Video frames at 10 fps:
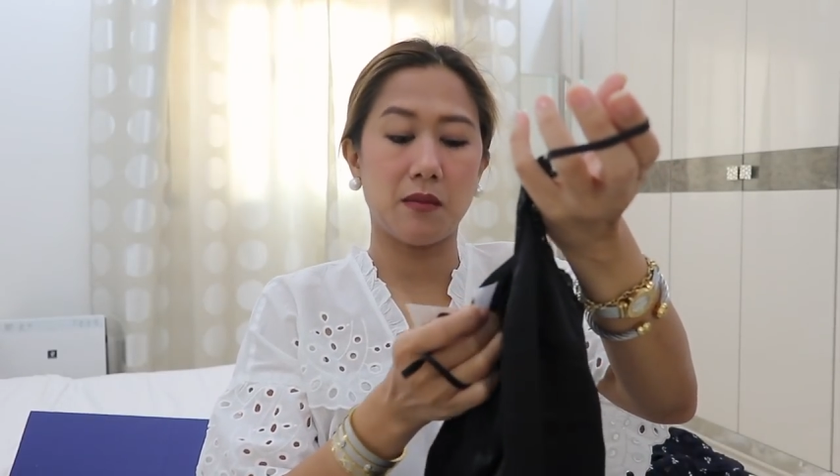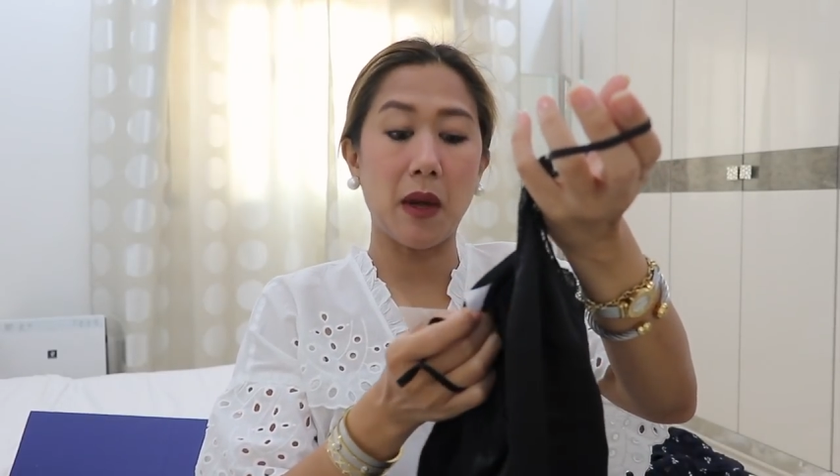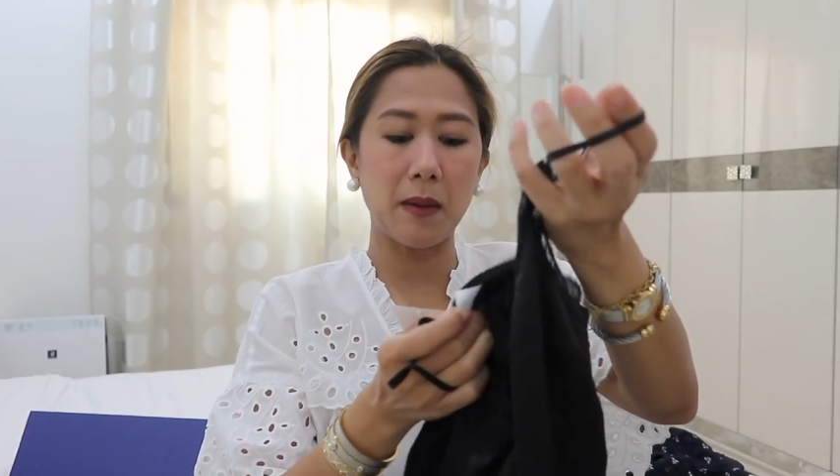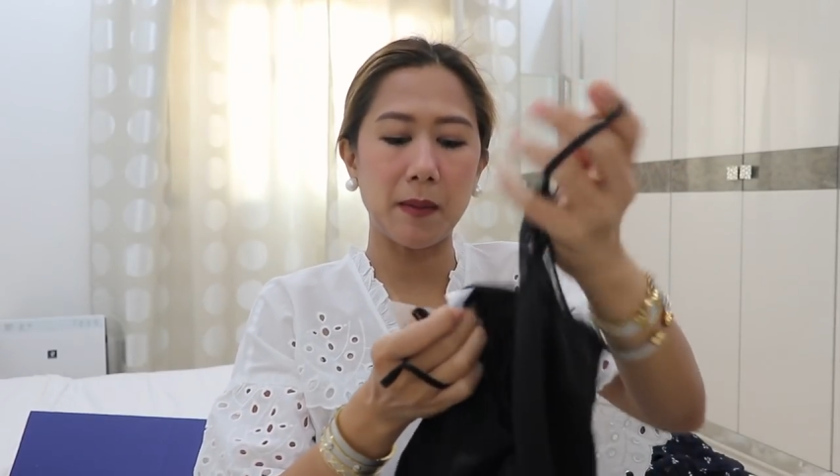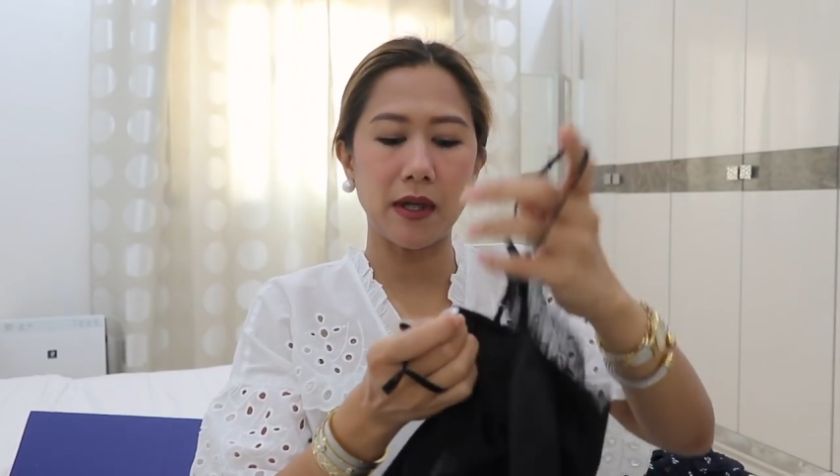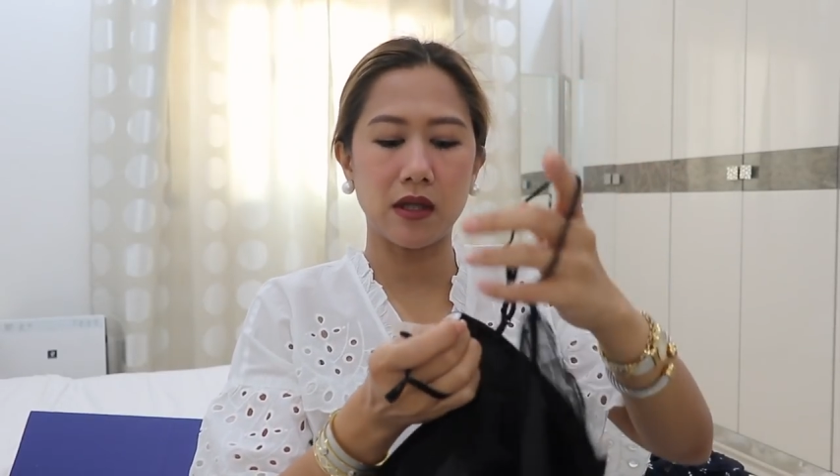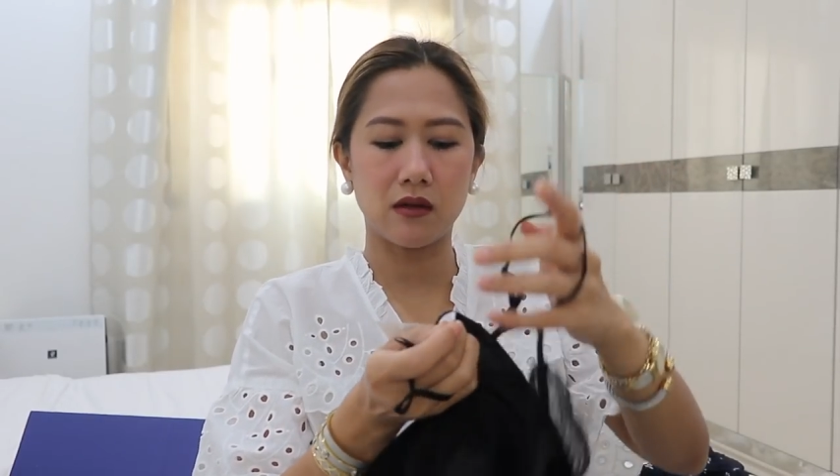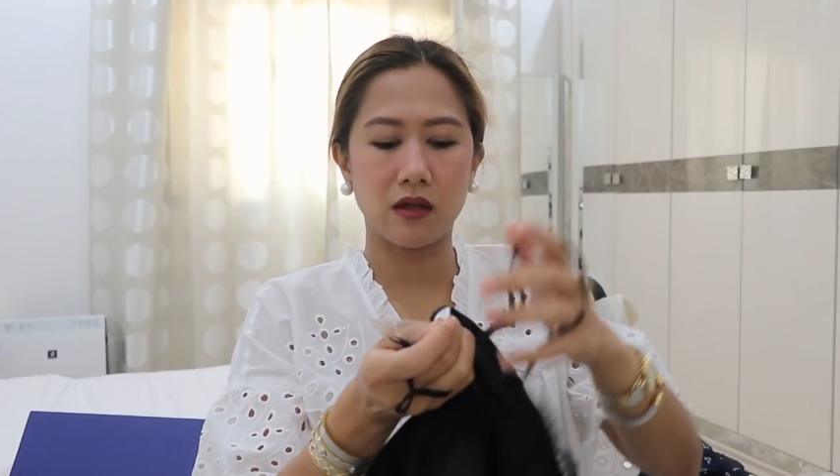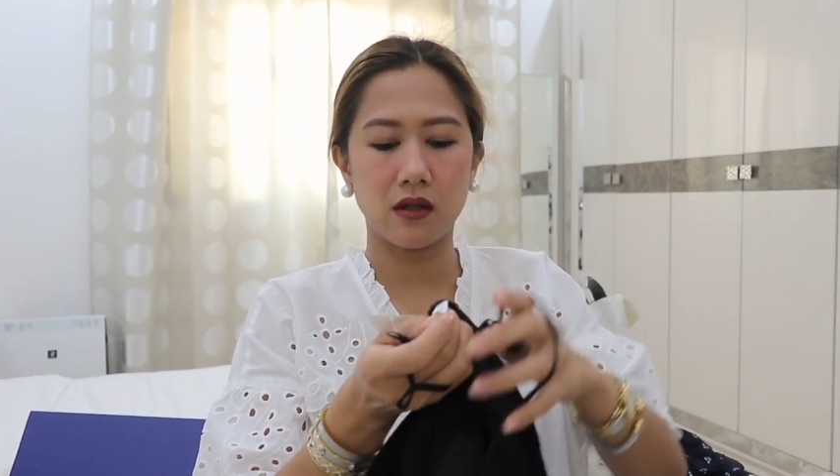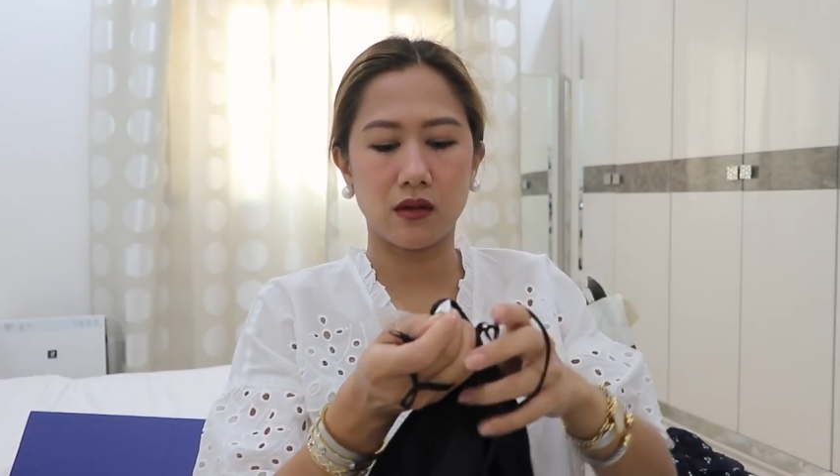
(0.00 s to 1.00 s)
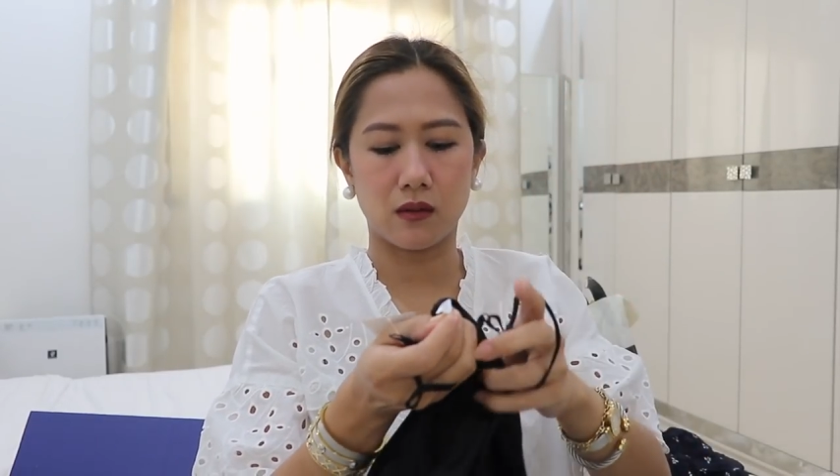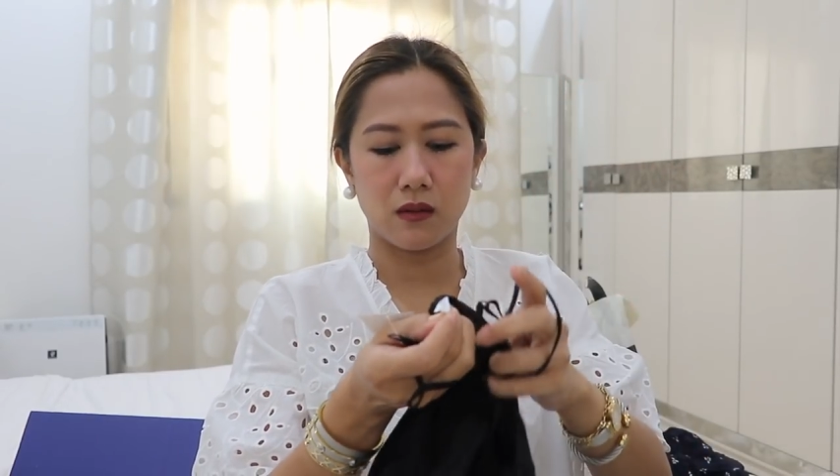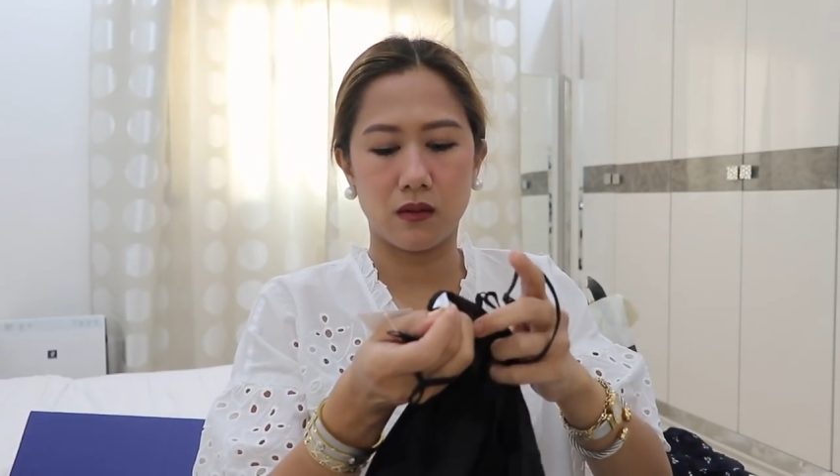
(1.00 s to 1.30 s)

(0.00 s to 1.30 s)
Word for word: Papapalit ko rin to.